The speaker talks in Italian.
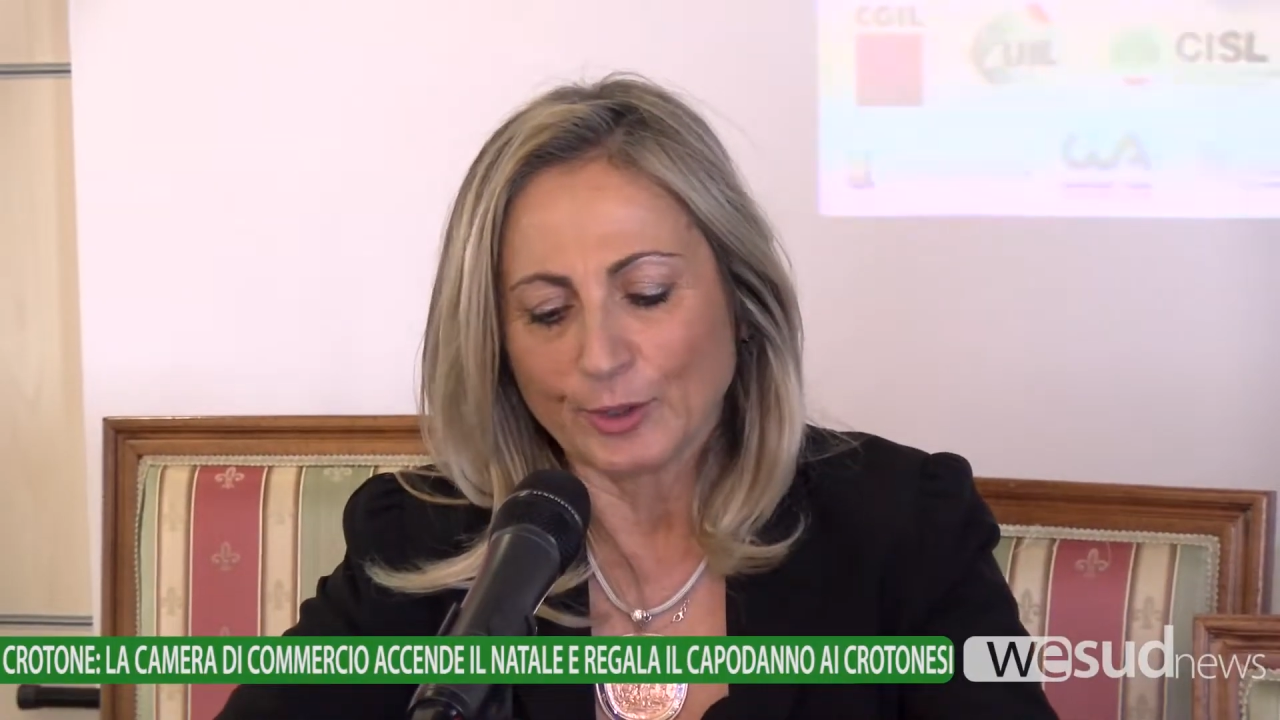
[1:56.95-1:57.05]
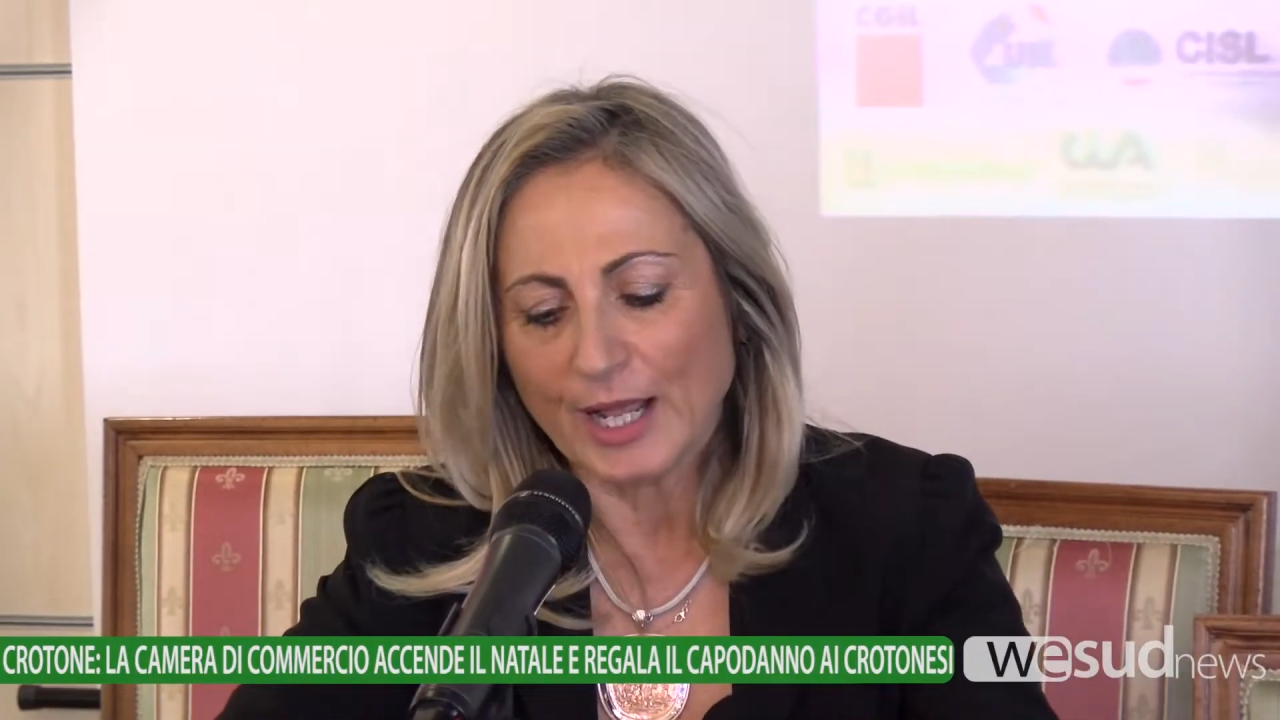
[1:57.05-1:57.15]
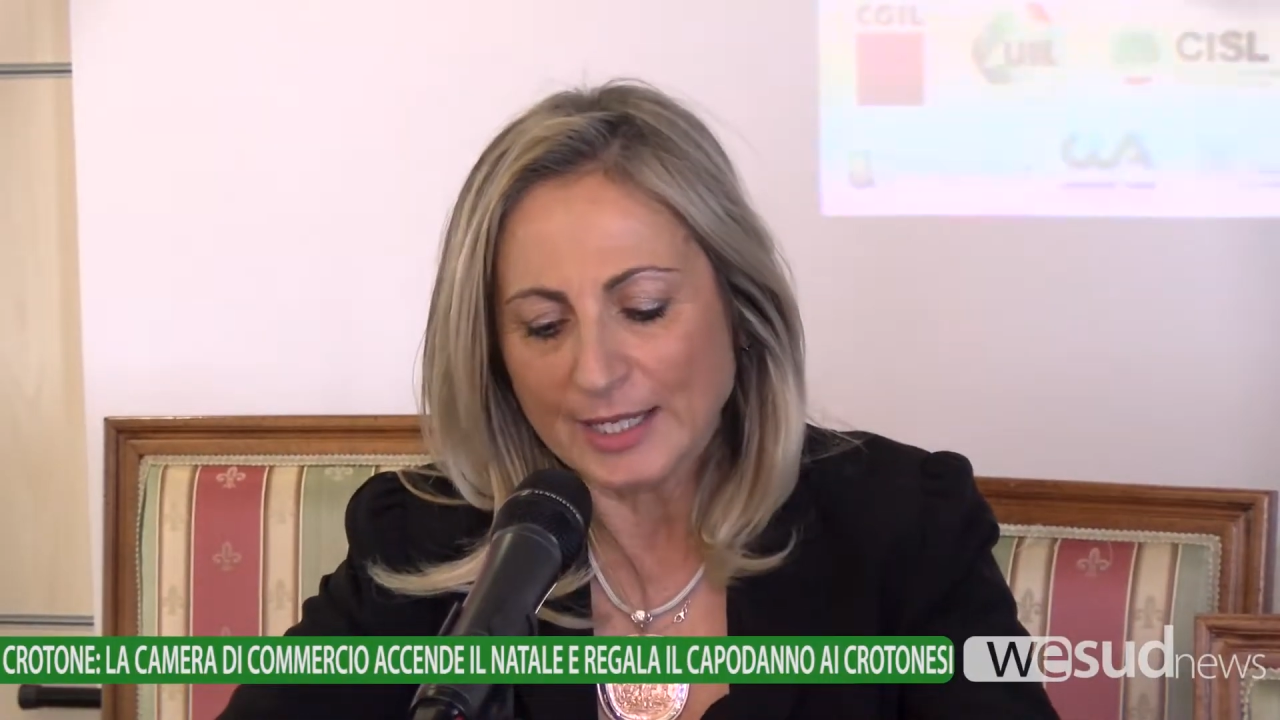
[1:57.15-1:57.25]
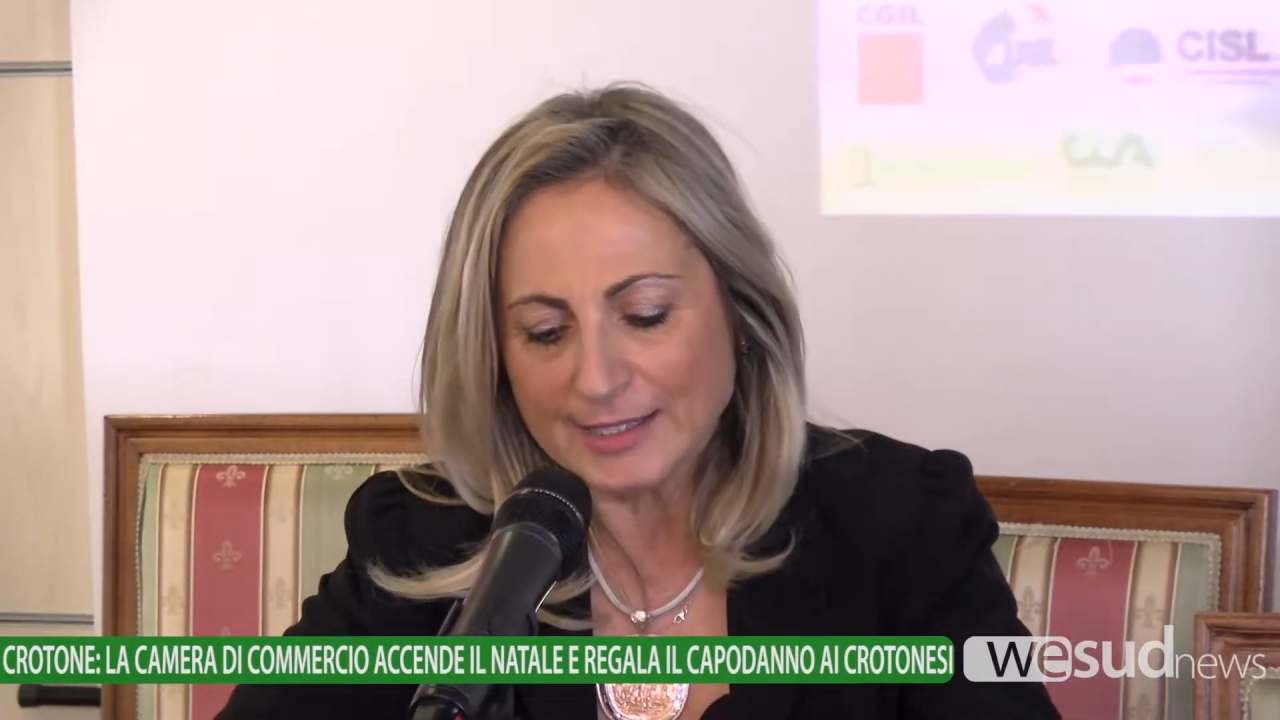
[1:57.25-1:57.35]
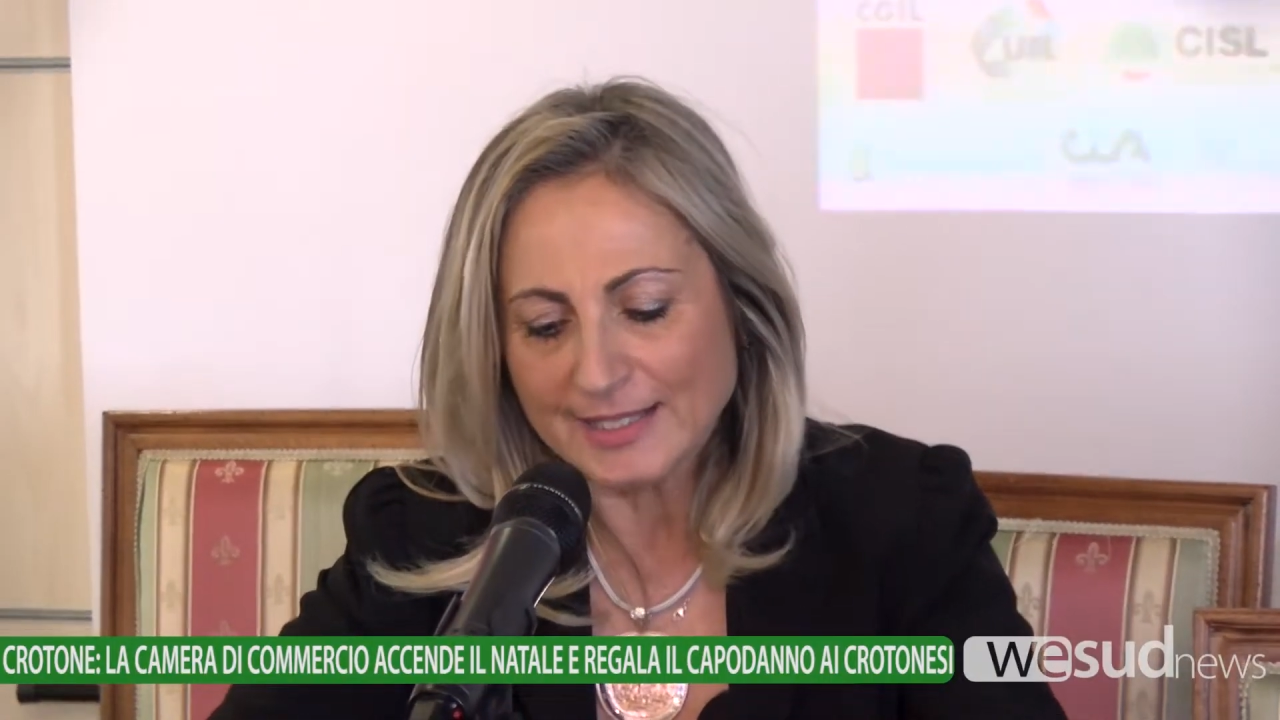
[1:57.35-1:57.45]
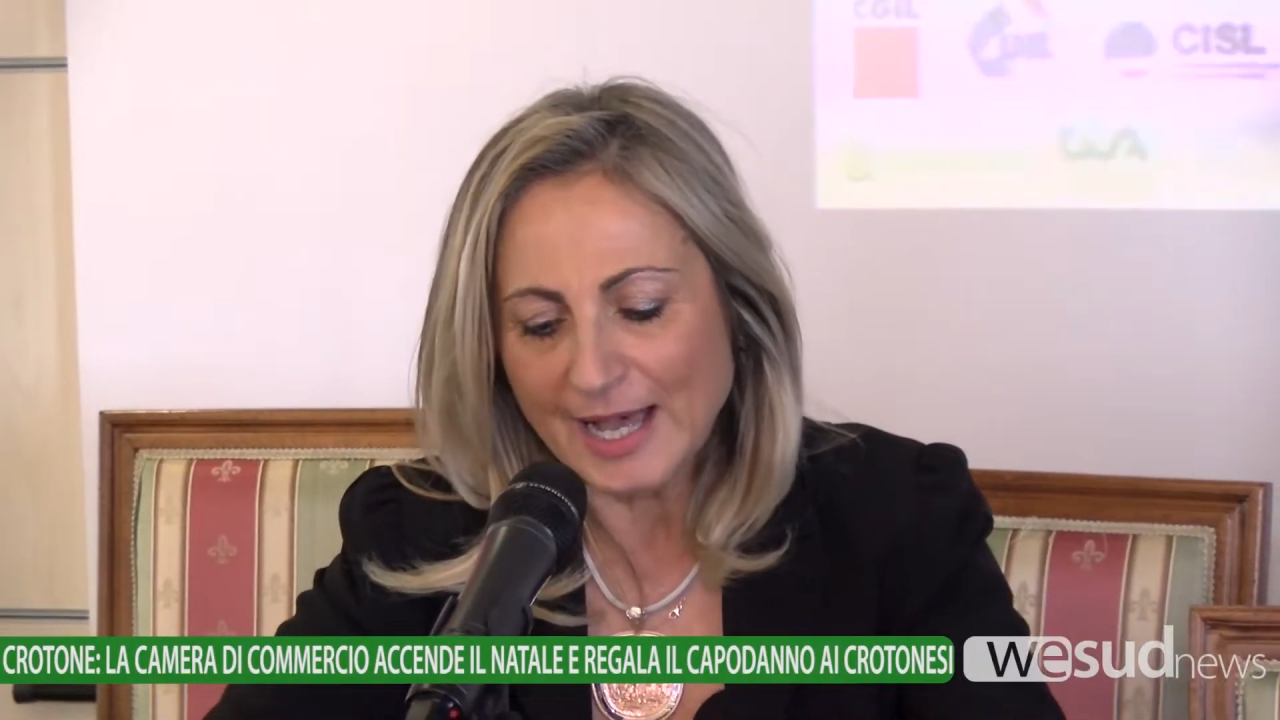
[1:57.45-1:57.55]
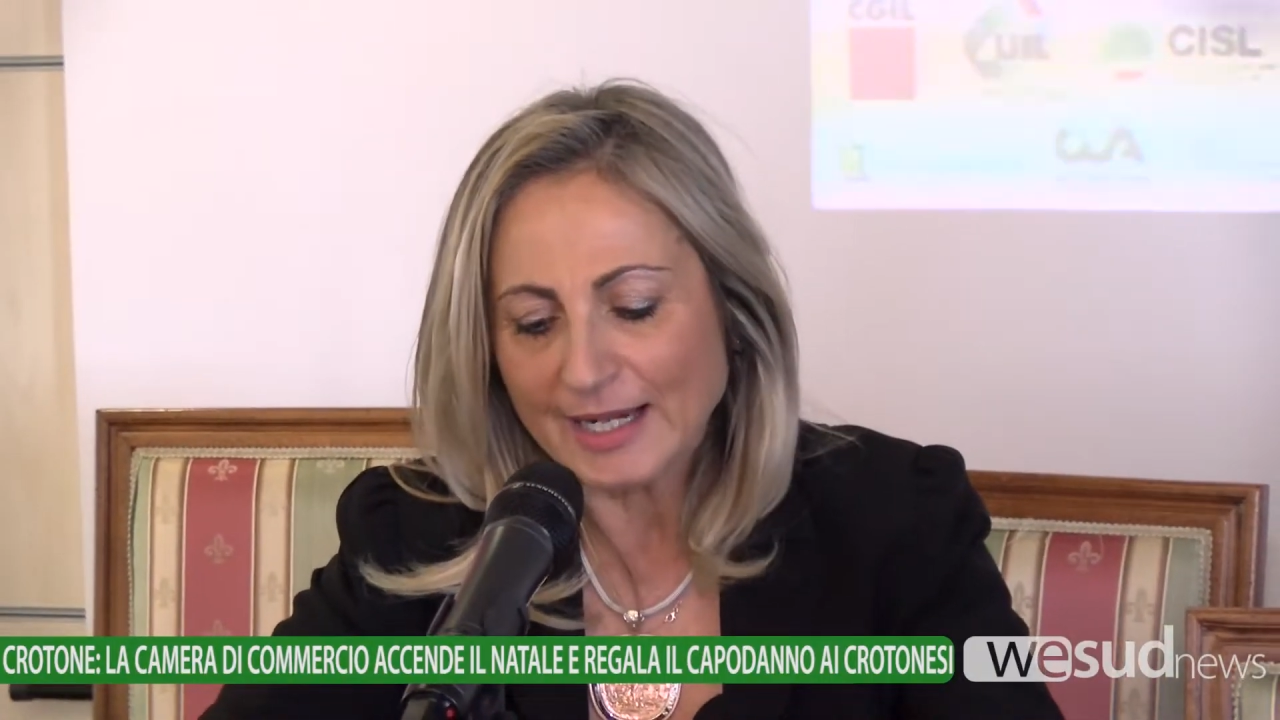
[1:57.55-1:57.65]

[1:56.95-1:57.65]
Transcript: appunto,